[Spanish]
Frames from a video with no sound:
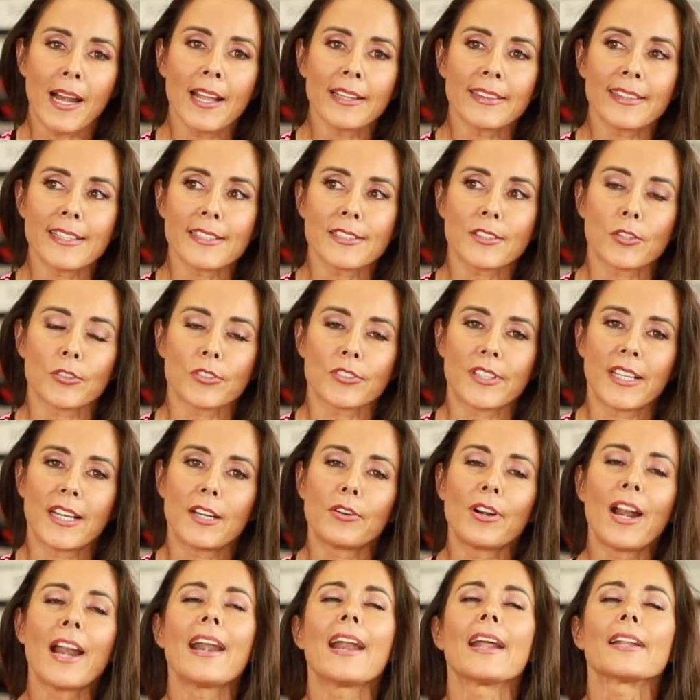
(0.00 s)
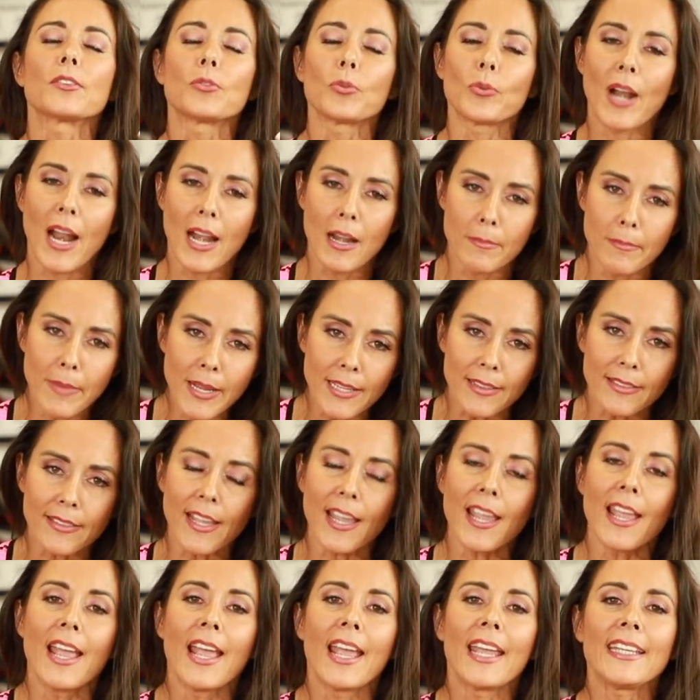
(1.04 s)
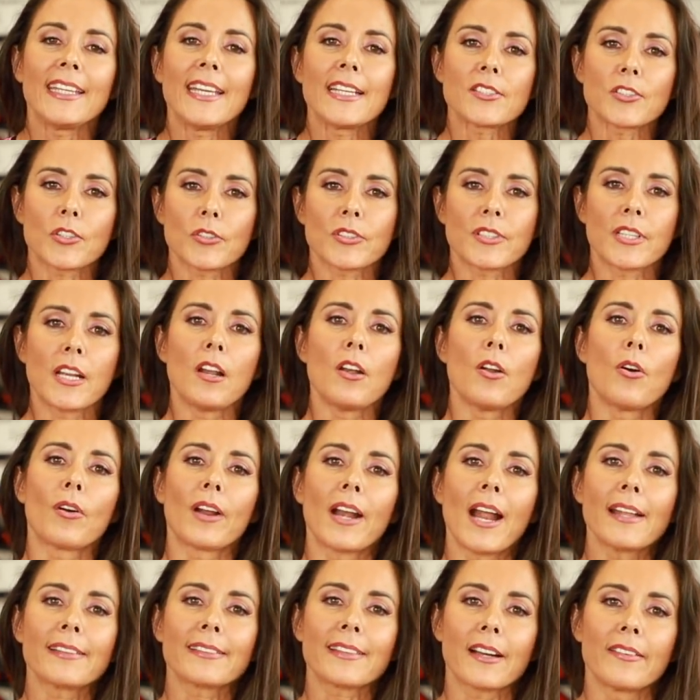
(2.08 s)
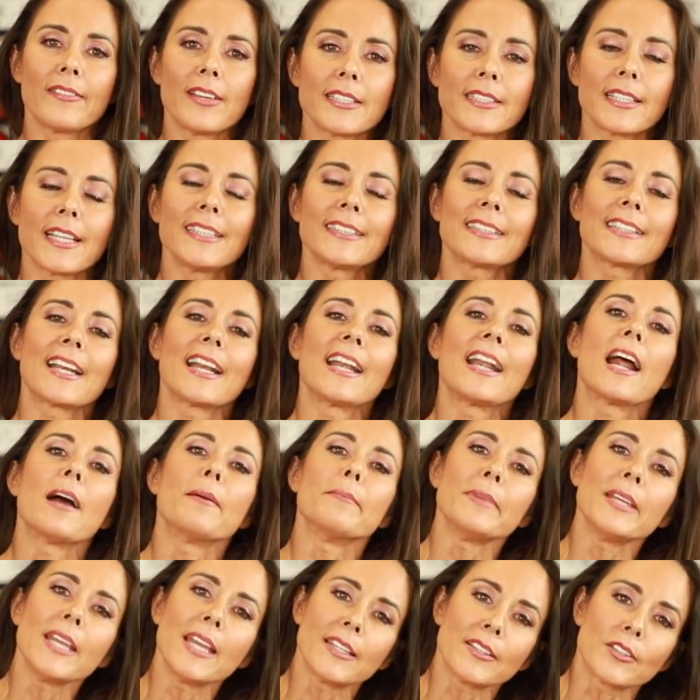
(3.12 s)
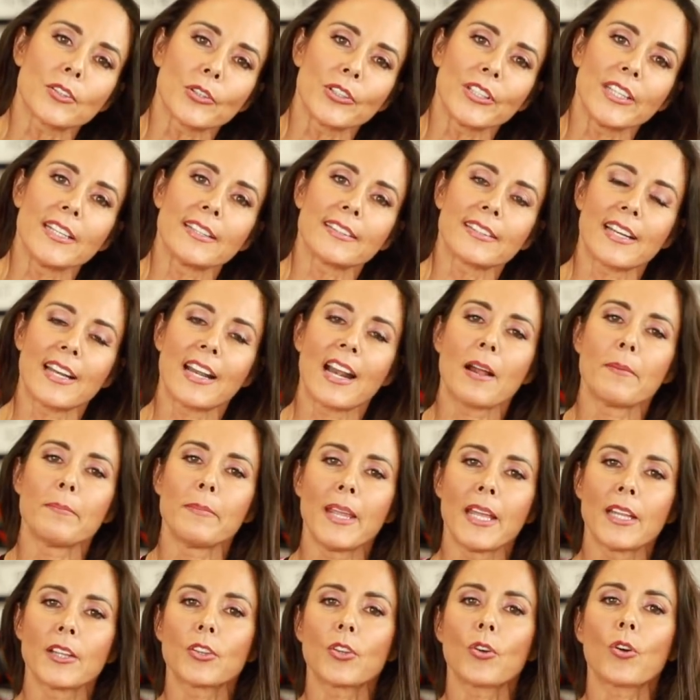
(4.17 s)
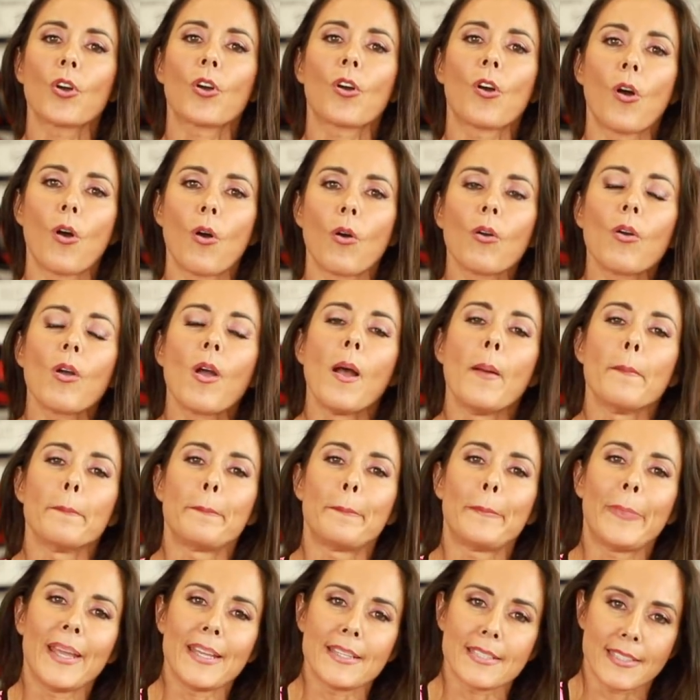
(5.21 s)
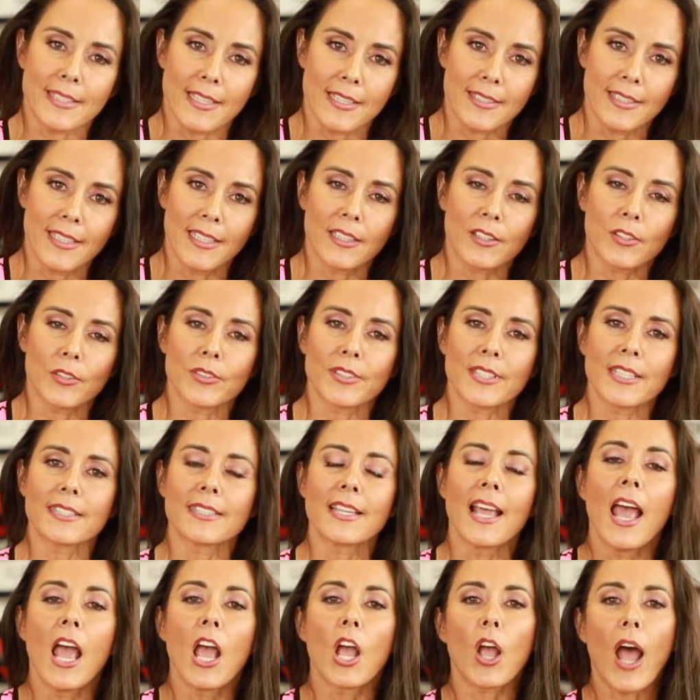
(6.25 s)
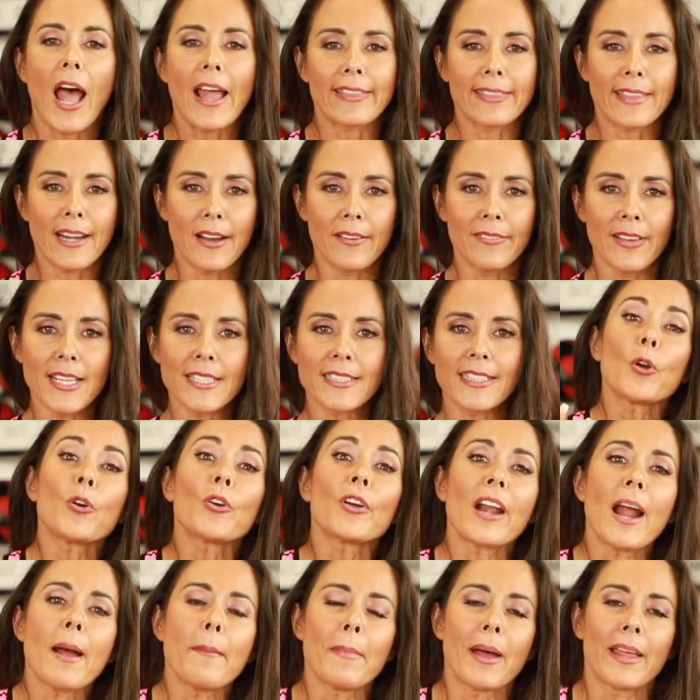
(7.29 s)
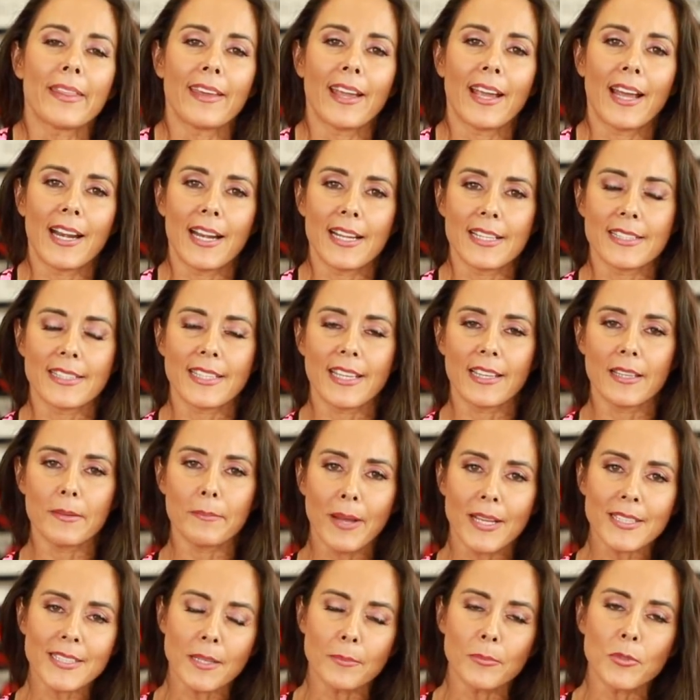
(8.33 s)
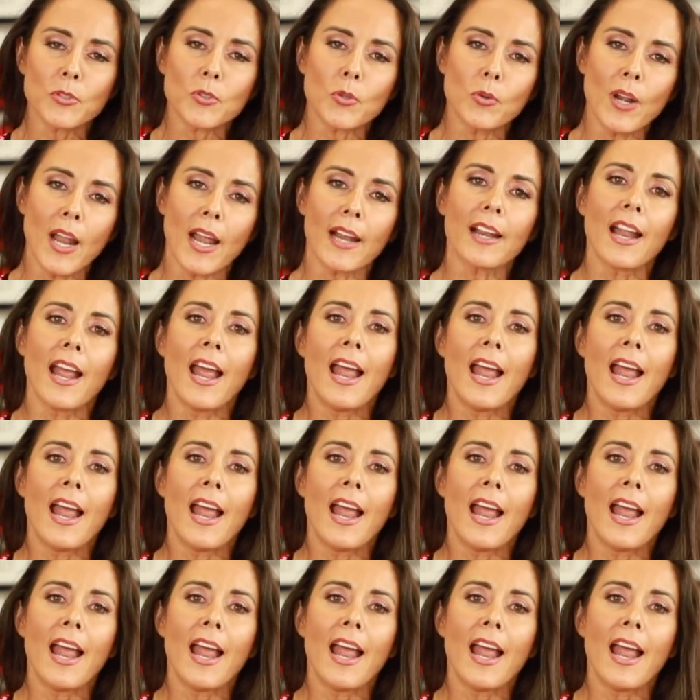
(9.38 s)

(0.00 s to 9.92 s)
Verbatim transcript: la testosterona naturalmente y esto se logra a través de entrenamiento y entrenamiento con pesas. Entonces, a través del programa de ganancia de masa muscular,